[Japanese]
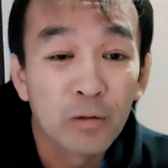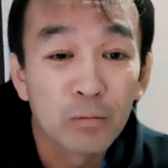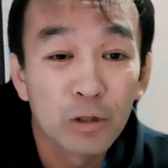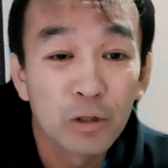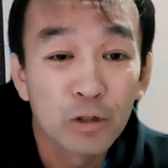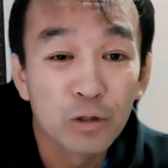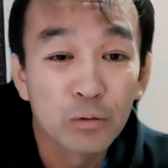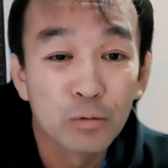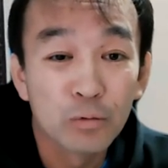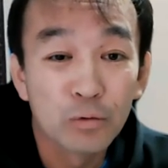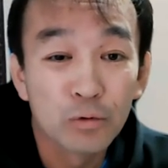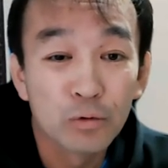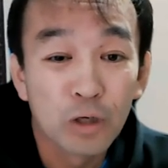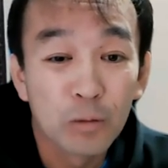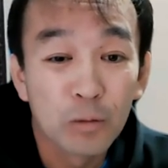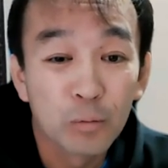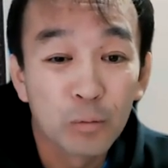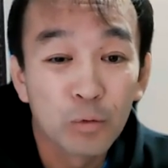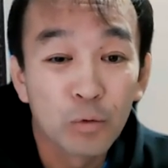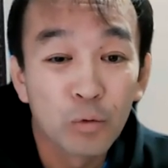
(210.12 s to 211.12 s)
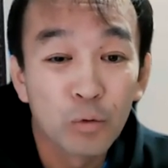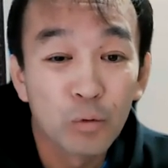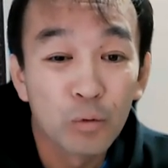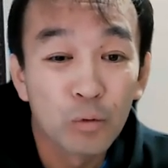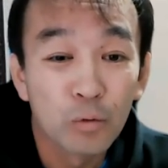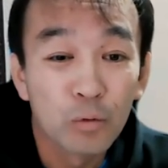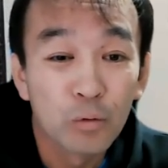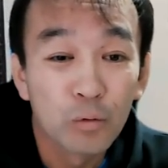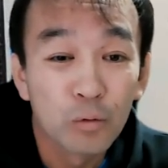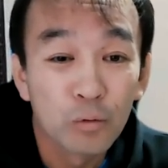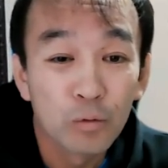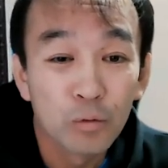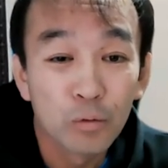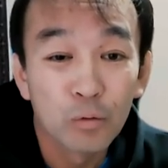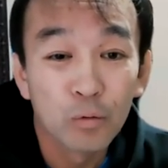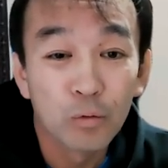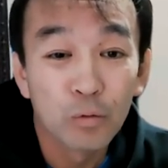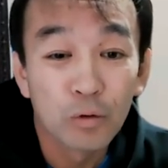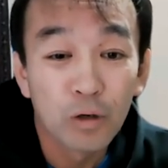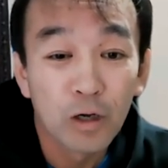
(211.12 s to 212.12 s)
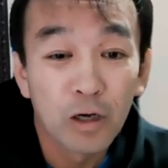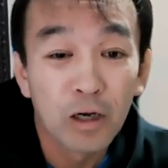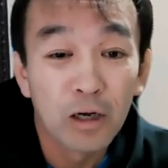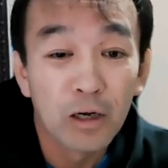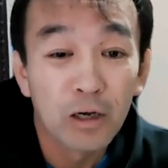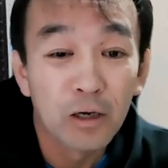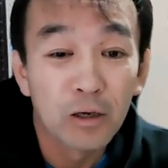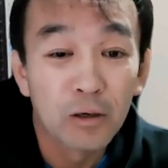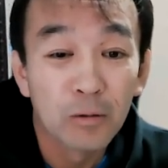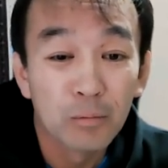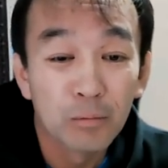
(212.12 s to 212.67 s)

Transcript: まあ、自分のアポの方が、